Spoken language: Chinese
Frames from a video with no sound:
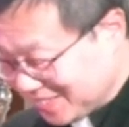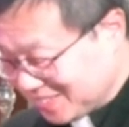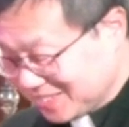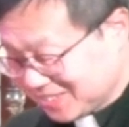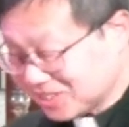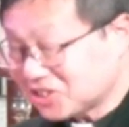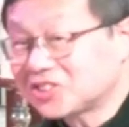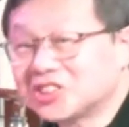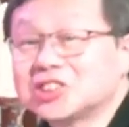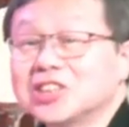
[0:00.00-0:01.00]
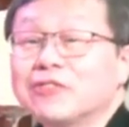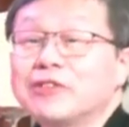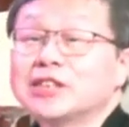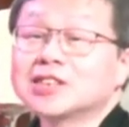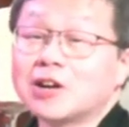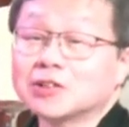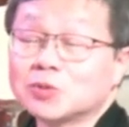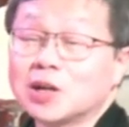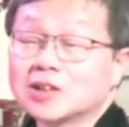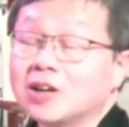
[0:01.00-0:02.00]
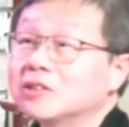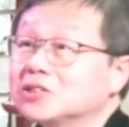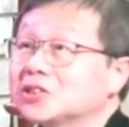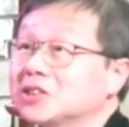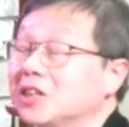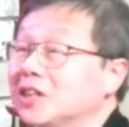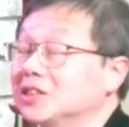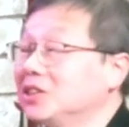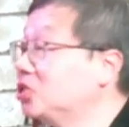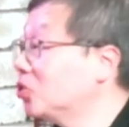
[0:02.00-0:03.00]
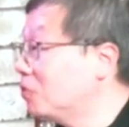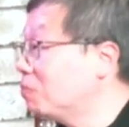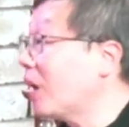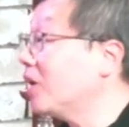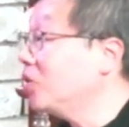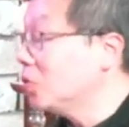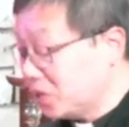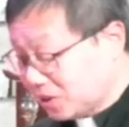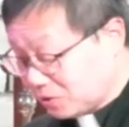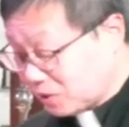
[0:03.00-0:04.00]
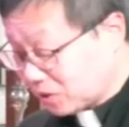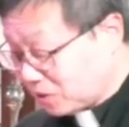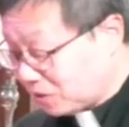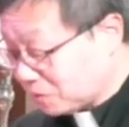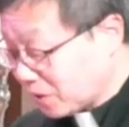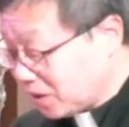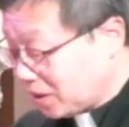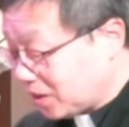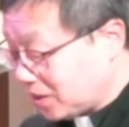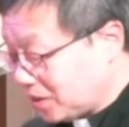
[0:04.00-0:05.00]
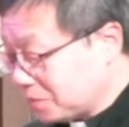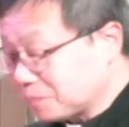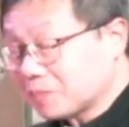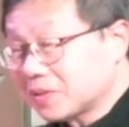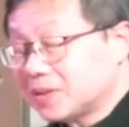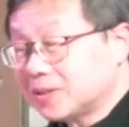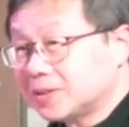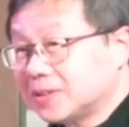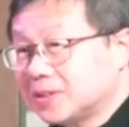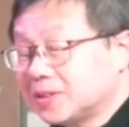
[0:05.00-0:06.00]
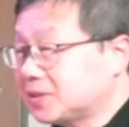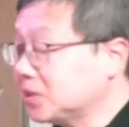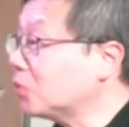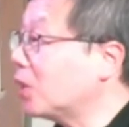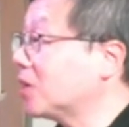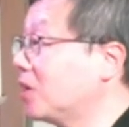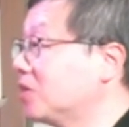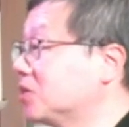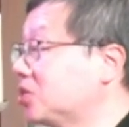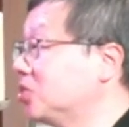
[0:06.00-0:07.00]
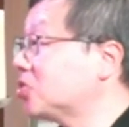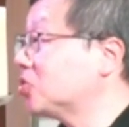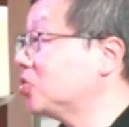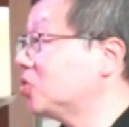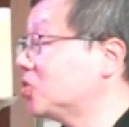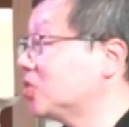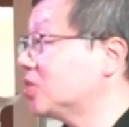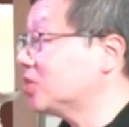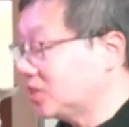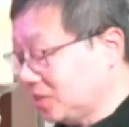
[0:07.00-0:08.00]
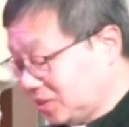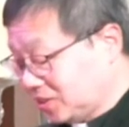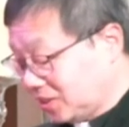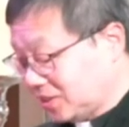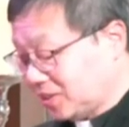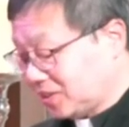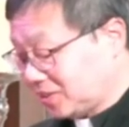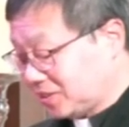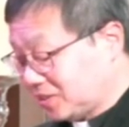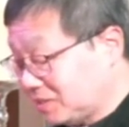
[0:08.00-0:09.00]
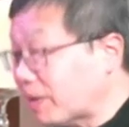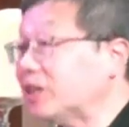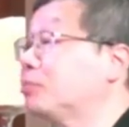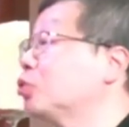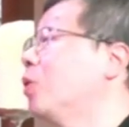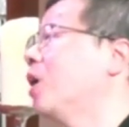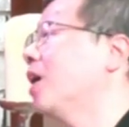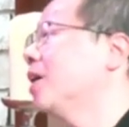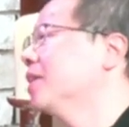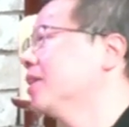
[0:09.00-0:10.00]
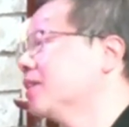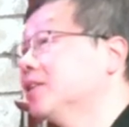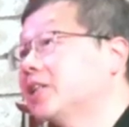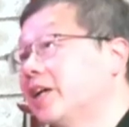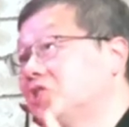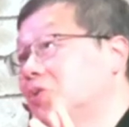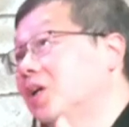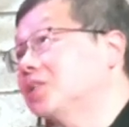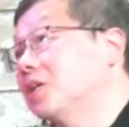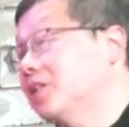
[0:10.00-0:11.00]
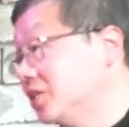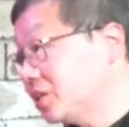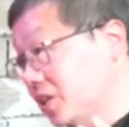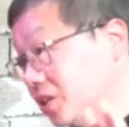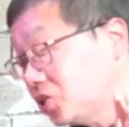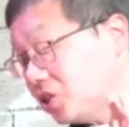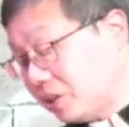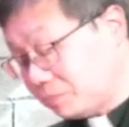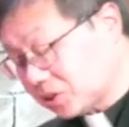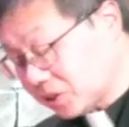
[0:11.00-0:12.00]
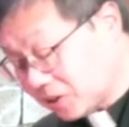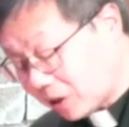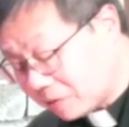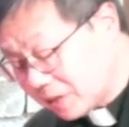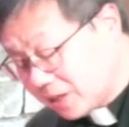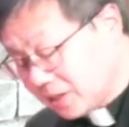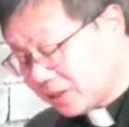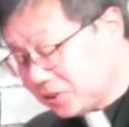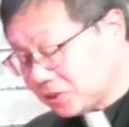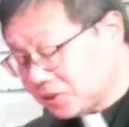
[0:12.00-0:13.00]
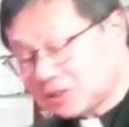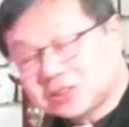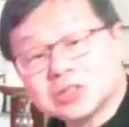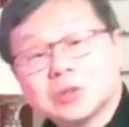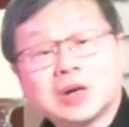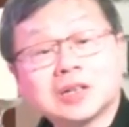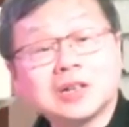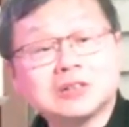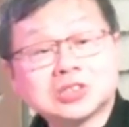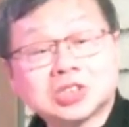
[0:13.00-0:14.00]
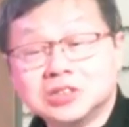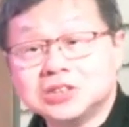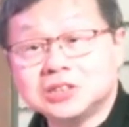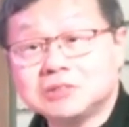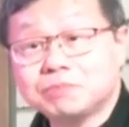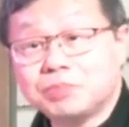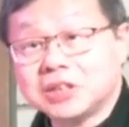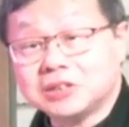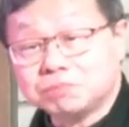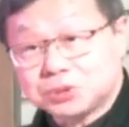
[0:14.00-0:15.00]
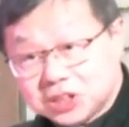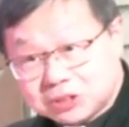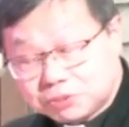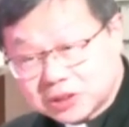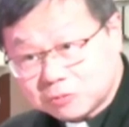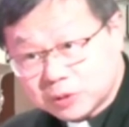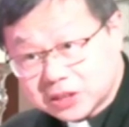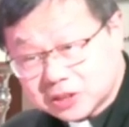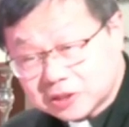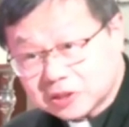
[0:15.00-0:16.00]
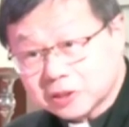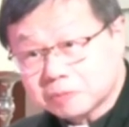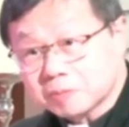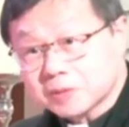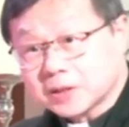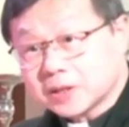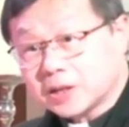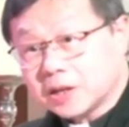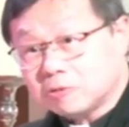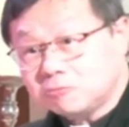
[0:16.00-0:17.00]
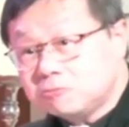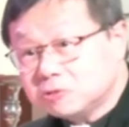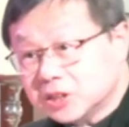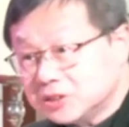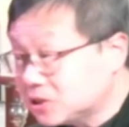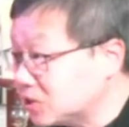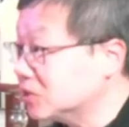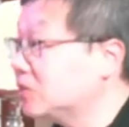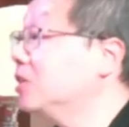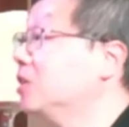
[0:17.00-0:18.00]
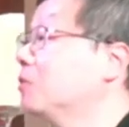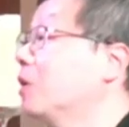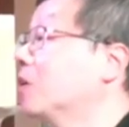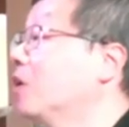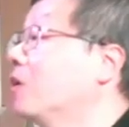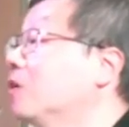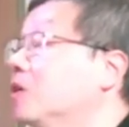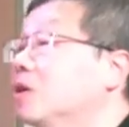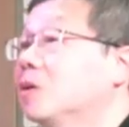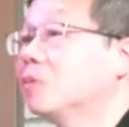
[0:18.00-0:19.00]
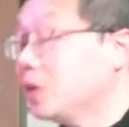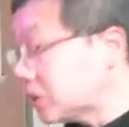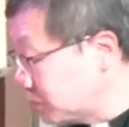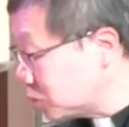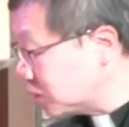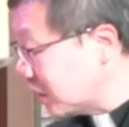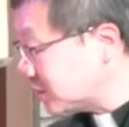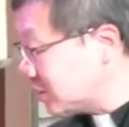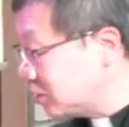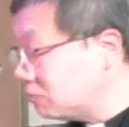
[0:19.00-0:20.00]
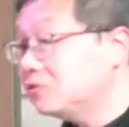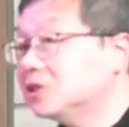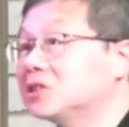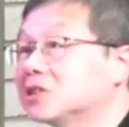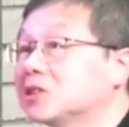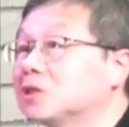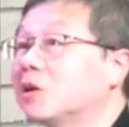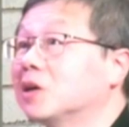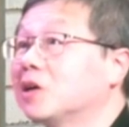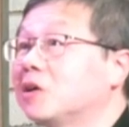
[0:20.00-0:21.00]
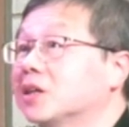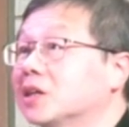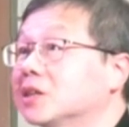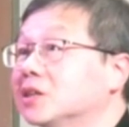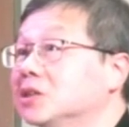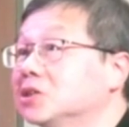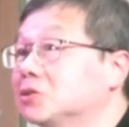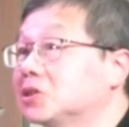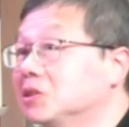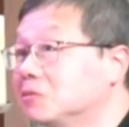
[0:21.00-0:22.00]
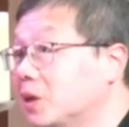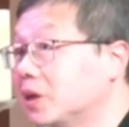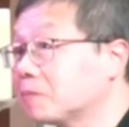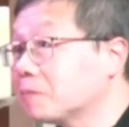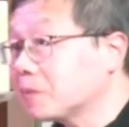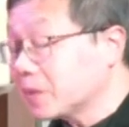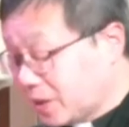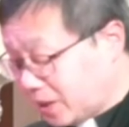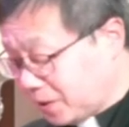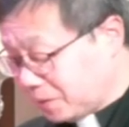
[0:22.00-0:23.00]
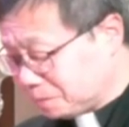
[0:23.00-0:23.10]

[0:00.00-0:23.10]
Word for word: 这这是一个非常老的广告，这是一个一九八六年的广告。嗯，呃，这个广告其实呃拍的不错啊，但是太久了，就可能可能质量不是很好。但是这个广告曾经被批评为一个呃误人子弟的广告。为什么说它是一个误人子弟的广告呢？就是因为嗯